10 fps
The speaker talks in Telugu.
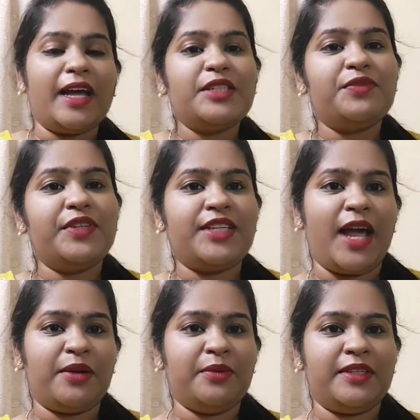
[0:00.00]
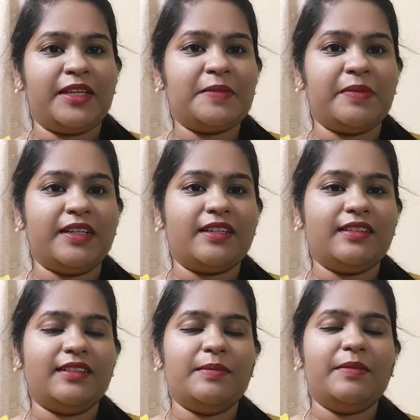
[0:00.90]
థ్యాంక్స్ ఫర్ చాట్ విత్ ఎక్స్పర్ట్
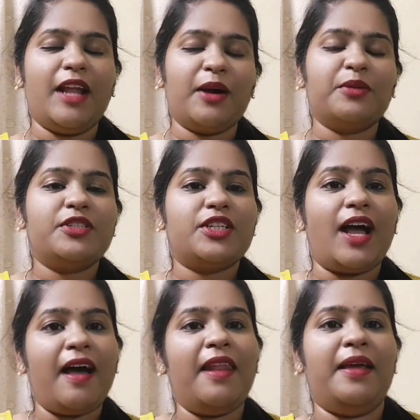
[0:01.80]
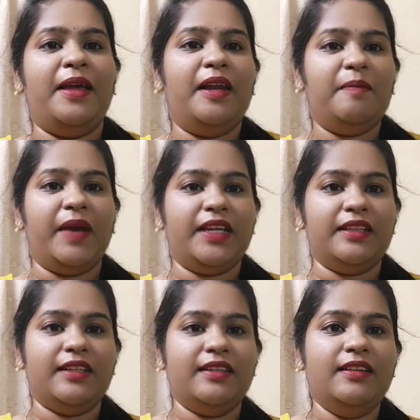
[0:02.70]
నాకు చాలా హెల్ప్
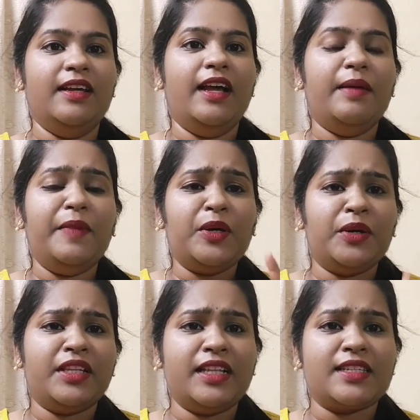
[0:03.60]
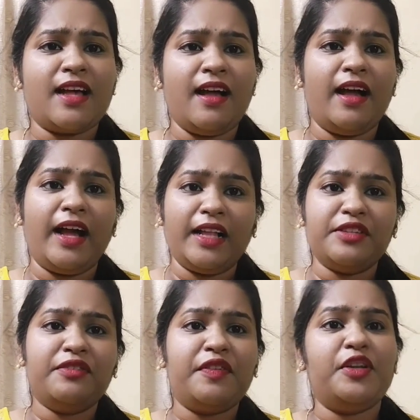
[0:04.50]
అయింది మీకు తెలుసా
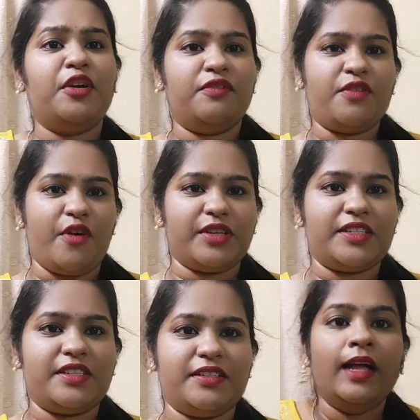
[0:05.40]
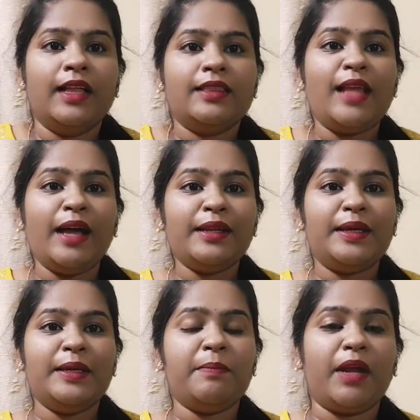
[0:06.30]
అది ఫ్రీ ఆఫ్ కాస్ట్
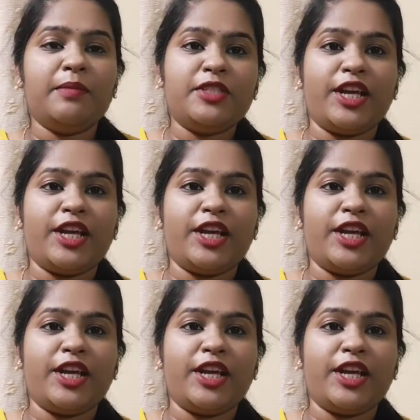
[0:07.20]
దానికి మనం